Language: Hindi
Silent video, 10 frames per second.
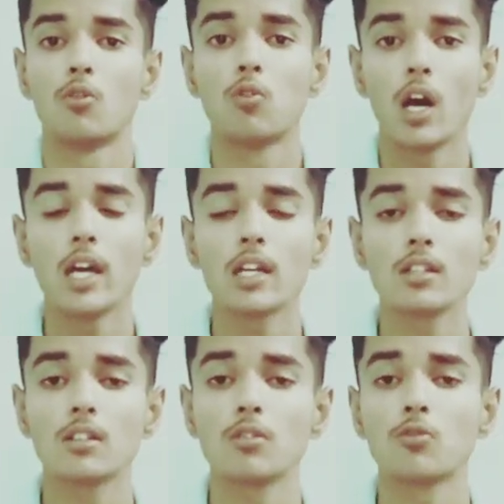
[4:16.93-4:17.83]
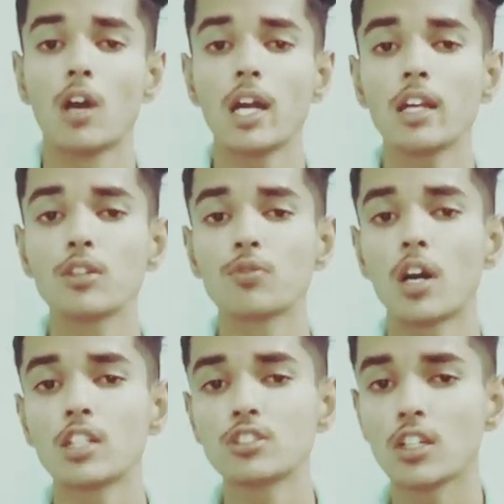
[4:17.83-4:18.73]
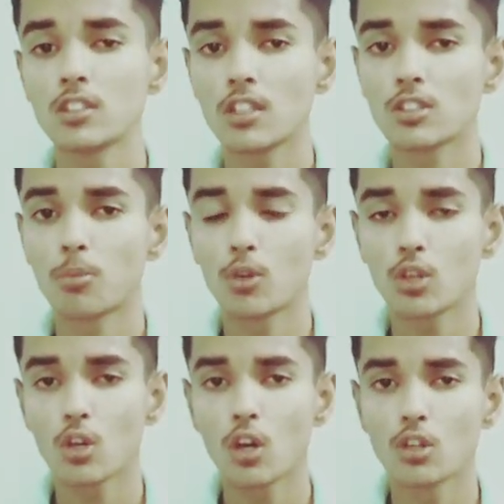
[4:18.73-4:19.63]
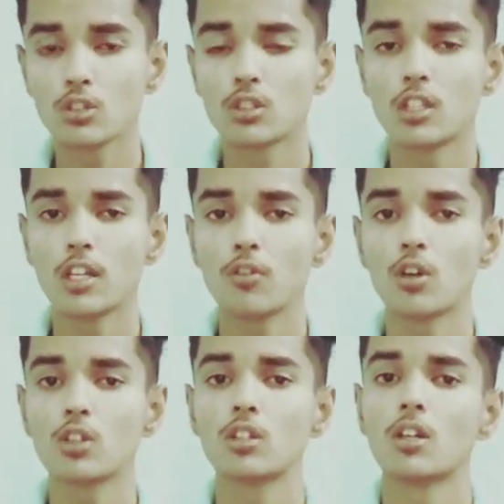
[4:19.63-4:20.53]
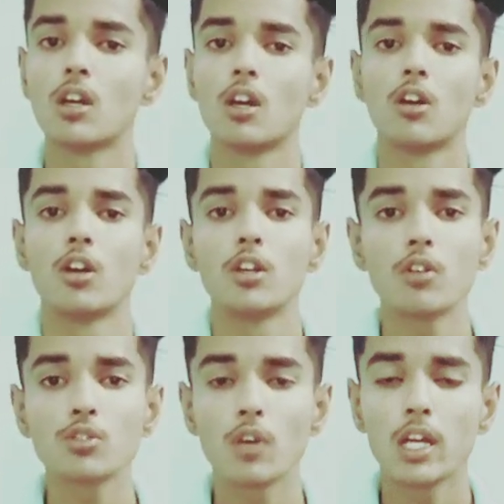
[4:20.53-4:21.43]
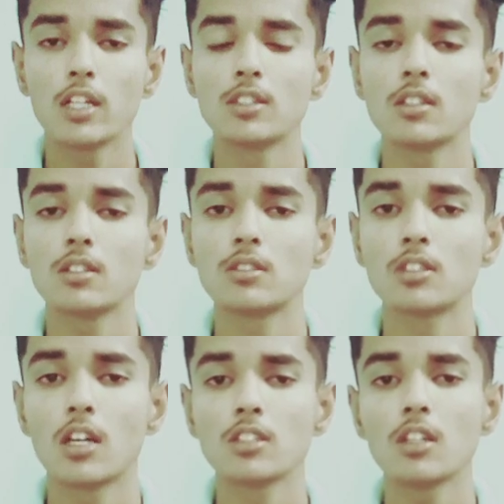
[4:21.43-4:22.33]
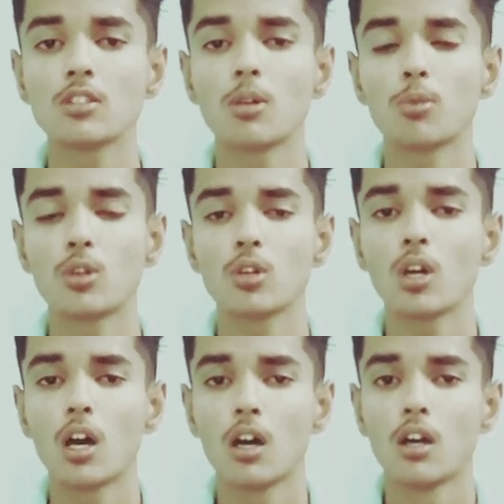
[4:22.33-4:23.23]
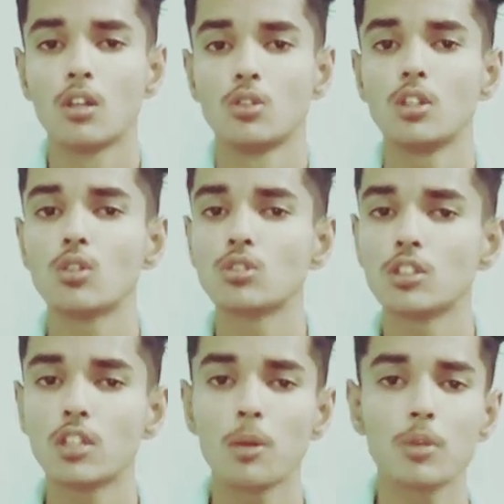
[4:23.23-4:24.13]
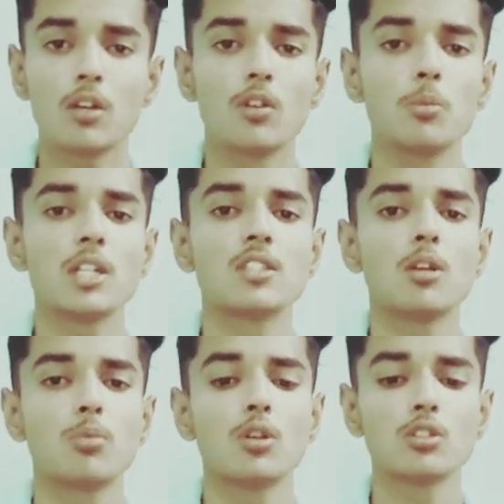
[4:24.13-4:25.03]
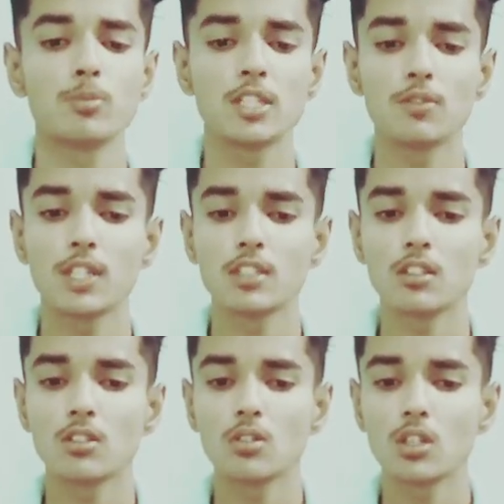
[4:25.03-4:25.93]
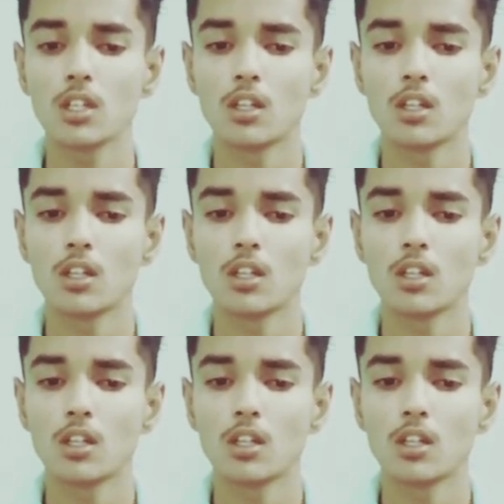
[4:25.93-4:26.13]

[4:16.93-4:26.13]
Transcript: वायर वायरलेस फास्ट चार्जिंग का सपोर्ट होगा और 3 वोट रिवर्स वायरलेस चार्जिंग का सपोर्ट होगा तो ये कुछ इस टाइप का वन प्लस एट प्रो की स्पेसिफिकेशंस होगी